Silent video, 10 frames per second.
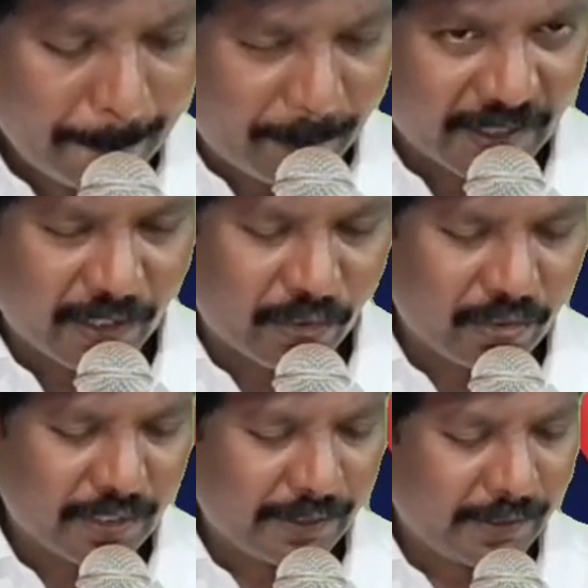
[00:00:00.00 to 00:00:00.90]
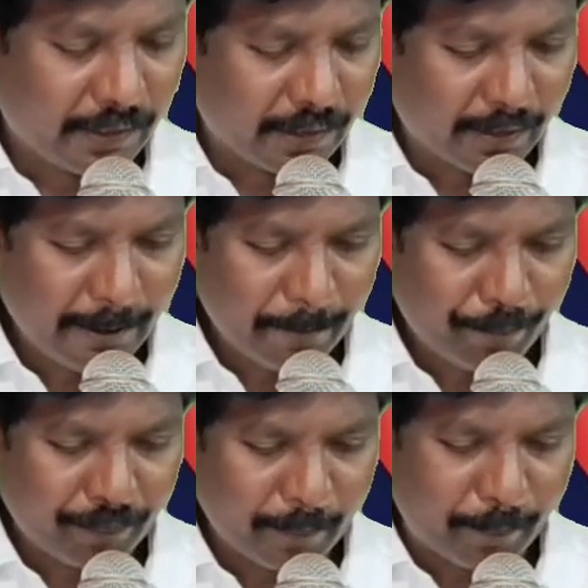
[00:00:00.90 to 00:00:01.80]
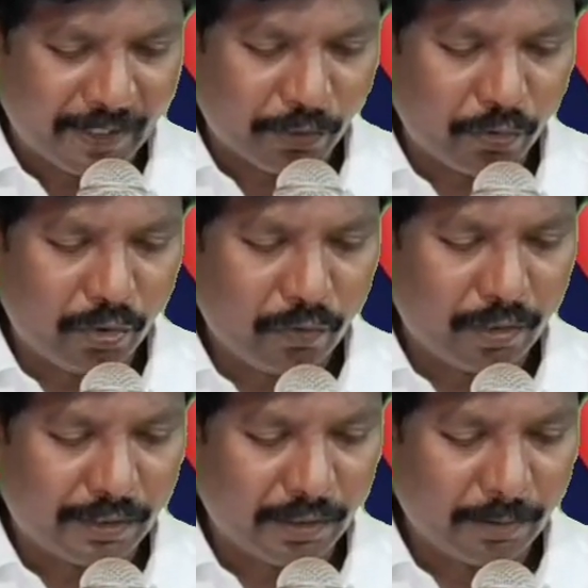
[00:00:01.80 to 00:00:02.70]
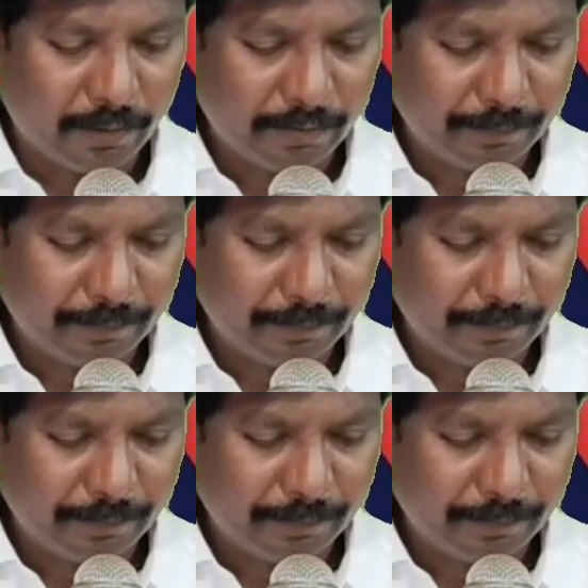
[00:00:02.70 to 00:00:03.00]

పదహారో సంకీర్తన పదకొండో వాక్యము